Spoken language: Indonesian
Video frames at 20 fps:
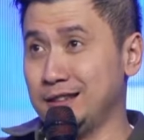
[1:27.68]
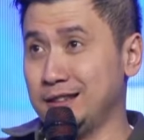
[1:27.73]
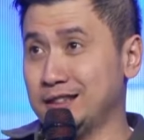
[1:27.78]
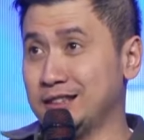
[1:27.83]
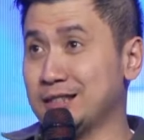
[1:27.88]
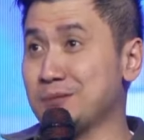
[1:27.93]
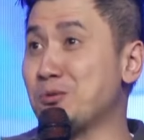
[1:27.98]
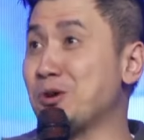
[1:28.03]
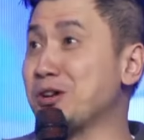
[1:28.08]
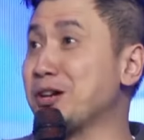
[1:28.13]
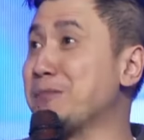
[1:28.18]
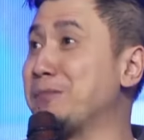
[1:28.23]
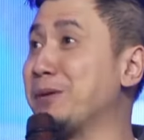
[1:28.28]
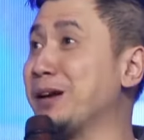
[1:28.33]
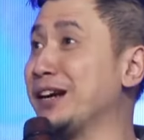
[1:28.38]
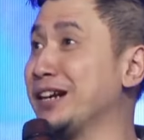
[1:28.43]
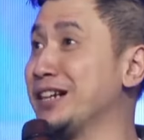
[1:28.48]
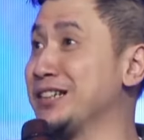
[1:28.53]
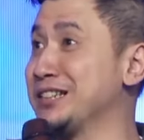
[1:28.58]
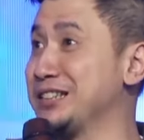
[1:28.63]
semuanya
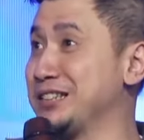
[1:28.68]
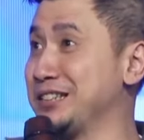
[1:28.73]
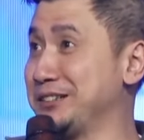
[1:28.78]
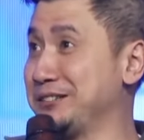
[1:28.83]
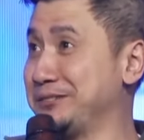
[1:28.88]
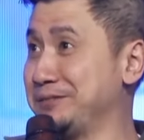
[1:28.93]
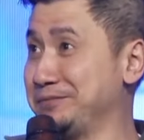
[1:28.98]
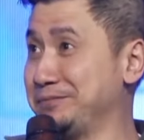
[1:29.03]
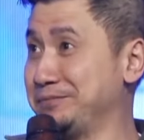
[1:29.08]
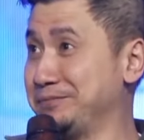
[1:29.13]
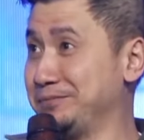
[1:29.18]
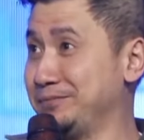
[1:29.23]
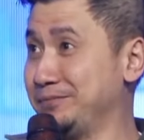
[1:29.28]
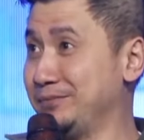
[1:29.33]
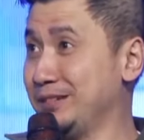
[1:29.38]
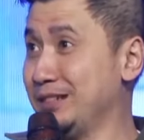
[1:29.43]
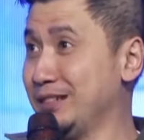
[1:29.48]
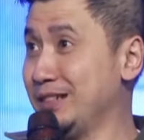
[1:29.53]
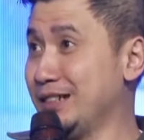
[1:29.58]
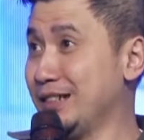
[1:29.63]
beres.
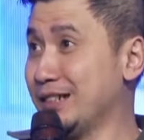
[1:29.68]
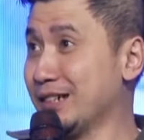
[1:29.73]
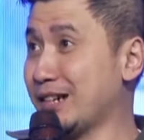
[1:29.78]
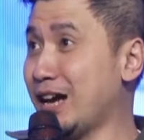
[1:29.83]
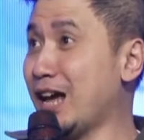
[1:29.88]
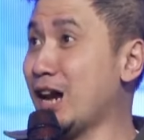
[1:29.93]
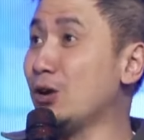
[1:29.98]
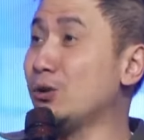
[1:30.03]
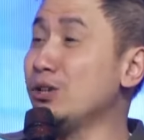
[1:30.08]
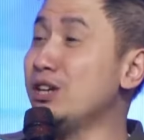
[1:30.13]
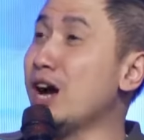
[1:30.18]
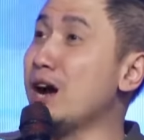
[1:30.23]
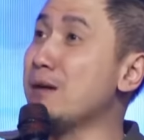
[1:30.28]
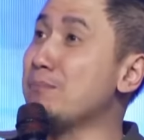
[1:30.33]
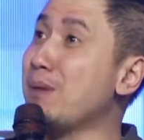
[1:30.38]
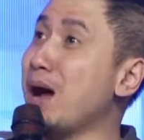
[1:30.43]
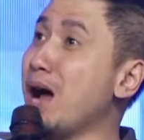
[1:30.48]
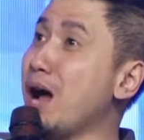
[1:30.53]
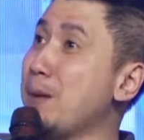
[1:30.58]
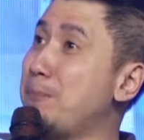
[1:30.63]
Kalau yang
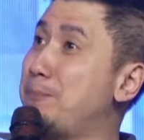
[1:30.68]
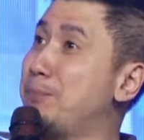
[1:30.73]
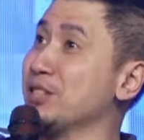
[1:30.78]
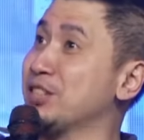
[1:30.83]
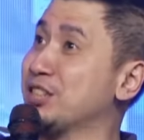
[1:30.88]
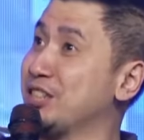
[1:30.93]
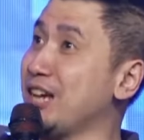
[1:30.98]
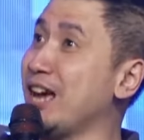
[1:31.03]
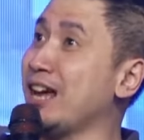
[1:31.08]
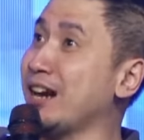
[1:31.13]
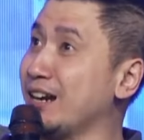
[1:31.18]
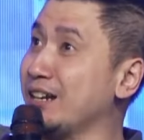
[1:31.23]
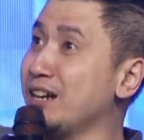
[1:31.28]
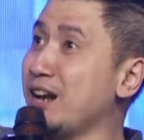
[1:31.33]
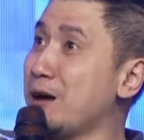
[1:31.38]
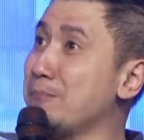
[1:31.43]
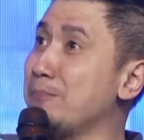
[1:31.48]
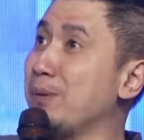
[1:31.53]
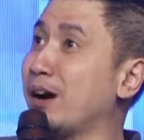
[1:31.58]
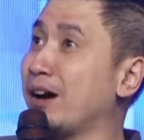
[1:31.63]
maha besar
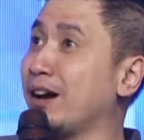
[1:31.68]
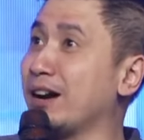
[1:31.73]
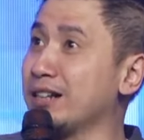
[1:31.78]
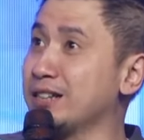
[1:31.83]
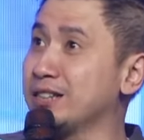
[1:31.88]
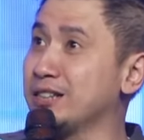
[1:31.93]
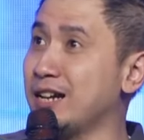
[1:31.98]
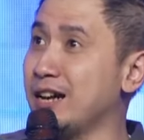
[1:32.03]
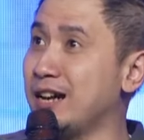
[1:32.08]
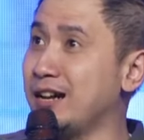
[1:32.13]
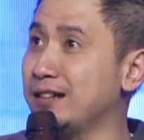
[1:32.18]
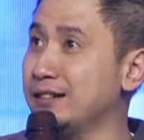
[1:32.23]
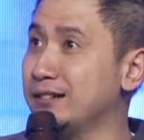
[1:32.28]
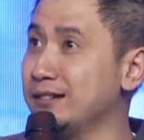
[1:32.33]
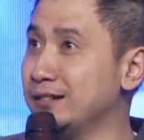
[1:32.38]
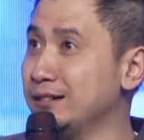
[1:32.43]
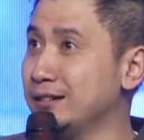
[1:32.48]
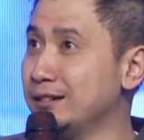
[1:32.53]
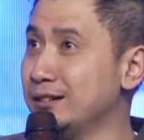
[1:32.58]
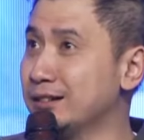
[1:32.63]
yang bekerja,
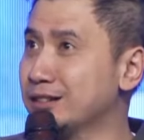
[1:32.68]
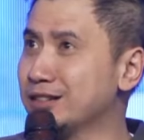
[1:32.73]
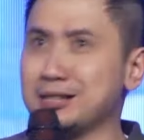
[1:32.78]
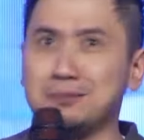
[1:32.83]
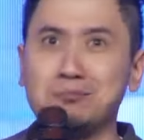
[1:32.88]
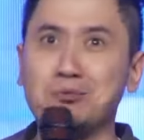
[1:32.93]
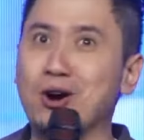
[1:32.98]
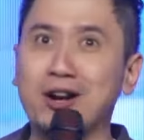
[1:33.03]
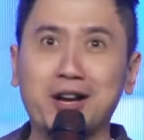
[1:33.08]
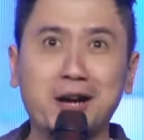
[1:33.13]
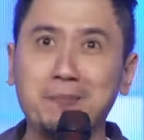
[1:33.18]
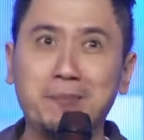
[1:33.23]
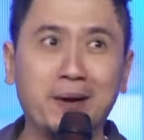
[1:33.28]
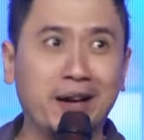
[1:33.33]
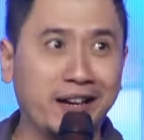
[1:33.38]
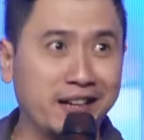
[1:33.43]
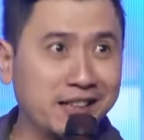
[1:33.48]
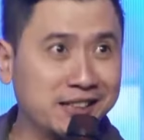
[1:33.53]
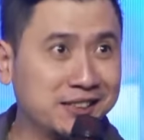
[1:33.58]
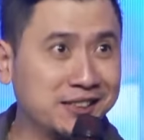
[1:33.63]
semuanya
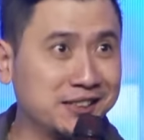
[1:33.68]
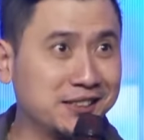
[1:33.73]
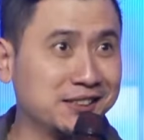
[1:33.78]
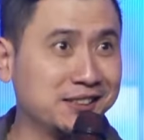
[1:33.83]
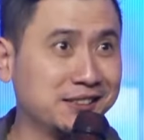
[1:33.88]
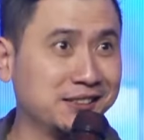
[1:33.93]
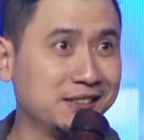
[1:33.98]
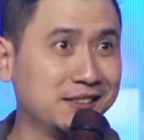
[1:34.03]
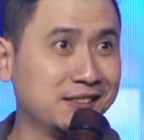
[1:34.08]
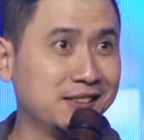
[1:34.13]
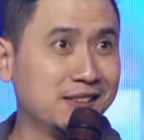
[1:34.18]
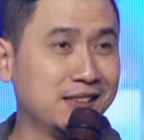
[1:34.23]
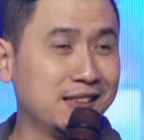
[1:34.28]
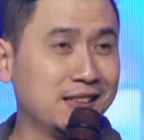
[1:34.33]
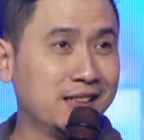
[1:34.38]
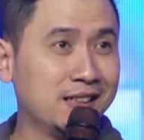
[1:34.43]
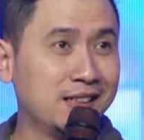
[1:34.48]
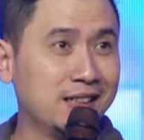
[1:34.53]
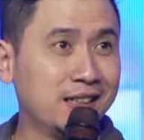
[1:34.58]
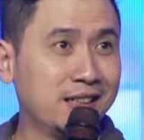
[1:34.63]
beres.
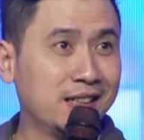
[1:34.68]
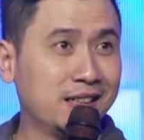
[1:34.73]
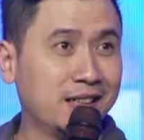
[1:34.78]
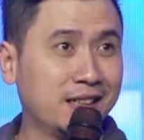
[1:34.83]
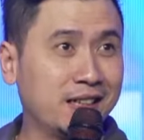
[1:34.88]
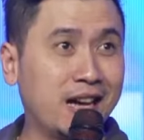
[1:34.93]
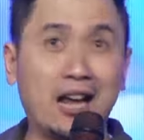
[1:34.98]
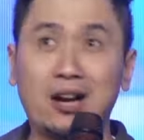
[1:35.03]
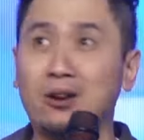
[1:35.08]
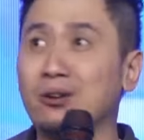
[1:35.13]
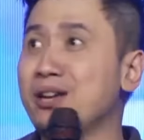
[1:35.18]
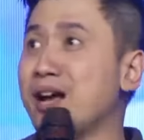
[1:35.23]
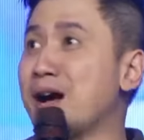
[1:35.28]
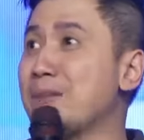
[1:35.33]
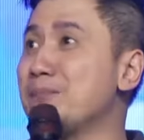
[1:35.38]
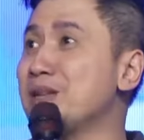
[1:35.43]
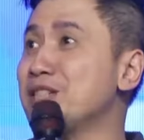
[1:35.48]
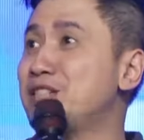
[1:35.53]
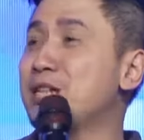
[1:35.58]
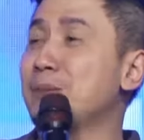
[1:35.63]
Kalau
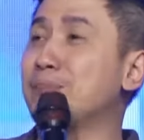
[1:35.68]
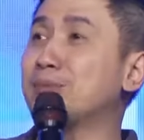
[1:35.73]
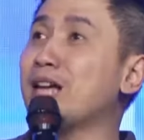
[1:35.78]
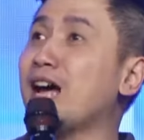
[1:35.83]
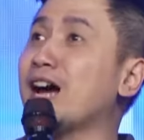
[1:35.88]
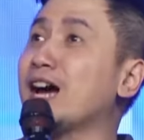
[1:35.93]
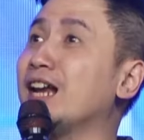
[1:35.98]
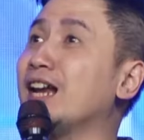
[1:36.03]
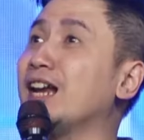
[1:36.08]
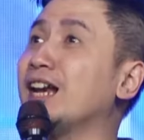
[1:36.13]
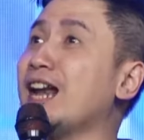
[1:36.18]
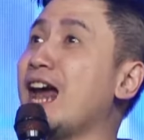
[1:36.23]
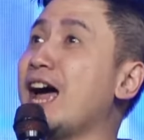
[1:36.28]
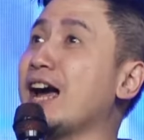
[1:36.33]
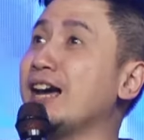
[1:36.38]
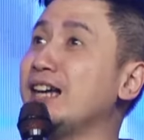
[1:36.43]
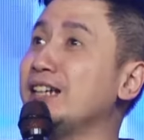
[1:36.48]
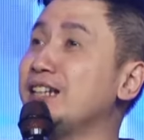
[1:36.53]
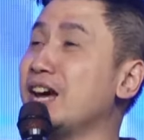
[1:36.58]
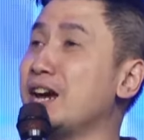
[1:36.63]
yang menciptakan
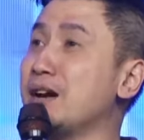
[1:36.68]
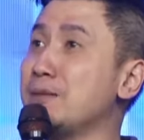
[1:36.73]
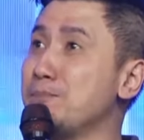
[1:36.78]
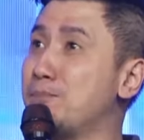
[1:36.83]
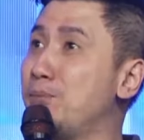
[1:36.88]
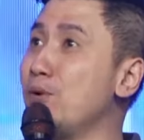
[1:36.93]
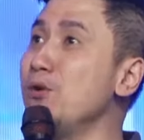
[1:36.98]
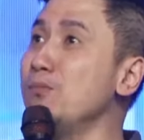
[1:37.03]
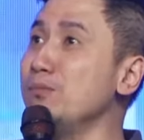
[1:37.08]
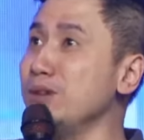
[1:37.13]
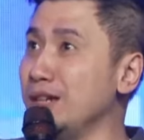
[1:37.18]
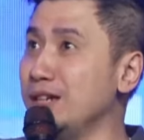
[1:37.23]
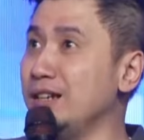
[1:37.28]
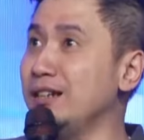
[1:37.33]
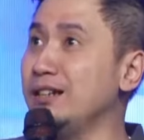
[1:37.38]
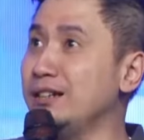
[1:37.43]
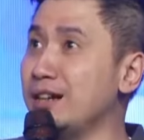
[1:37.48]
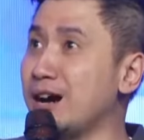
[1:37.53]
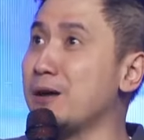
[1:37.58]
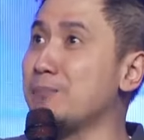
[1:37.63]
langit dan
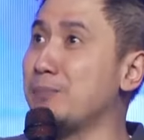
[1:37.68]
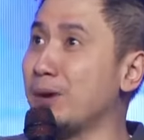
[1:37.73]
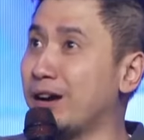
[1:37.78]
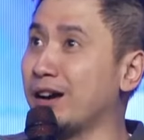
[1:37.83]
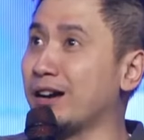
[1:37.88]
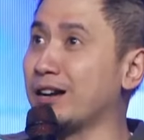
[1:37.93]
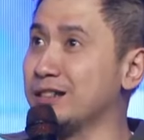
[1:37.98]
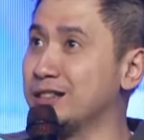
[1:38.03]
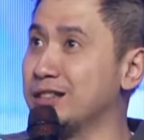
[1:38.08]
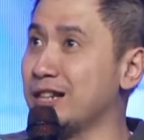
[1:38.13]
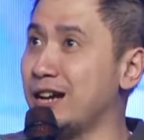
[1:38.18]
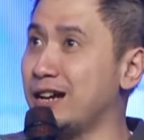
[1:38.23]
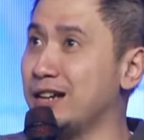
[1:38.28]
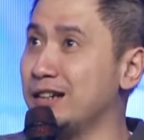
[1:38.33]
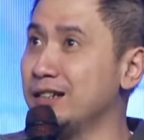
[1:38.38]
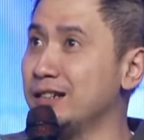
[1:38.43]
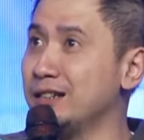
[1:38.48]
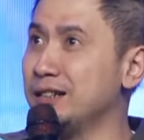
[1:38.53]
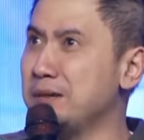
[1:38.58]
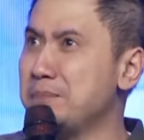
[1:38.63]
bumi yang bekerja,
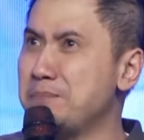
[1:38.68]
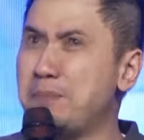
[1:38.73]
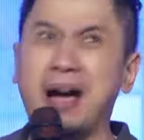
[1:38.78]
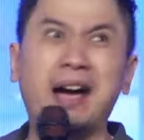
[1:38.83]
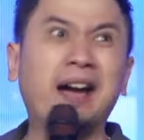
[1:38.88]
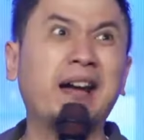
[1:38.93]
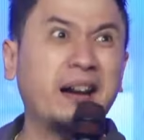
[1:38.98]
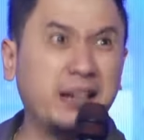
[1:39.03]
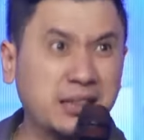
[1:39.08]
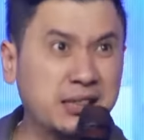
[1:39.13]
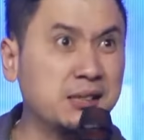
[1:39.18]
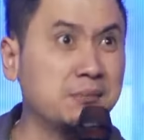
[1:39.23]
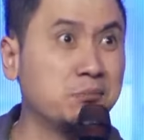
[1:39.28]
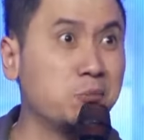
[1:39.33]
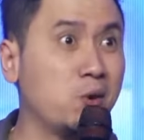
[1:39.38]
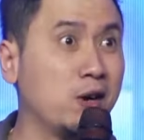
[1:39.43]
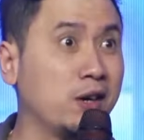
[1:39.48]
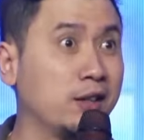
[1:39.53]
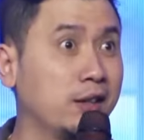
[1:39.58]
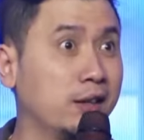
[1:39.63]
beres
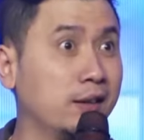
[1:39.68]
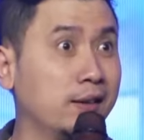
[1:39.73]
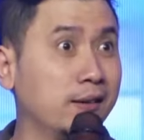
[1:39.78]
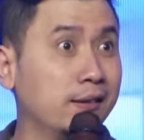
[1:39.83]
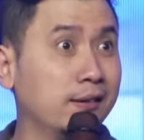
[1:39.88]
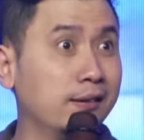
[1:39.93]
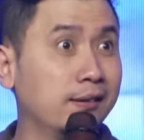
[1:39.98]
semuanya.